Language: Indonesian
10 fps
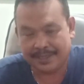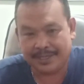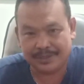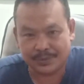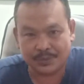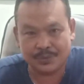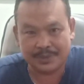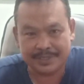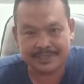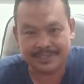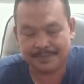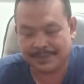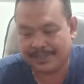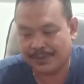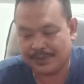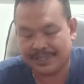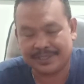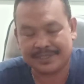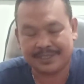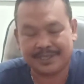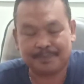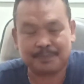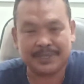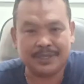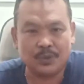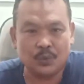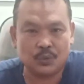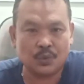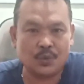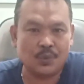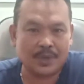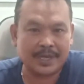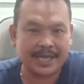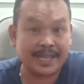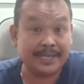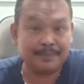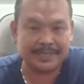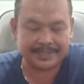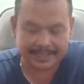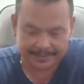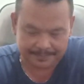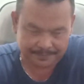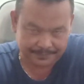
itu isi videonya ternyata pendukung Kalimantan.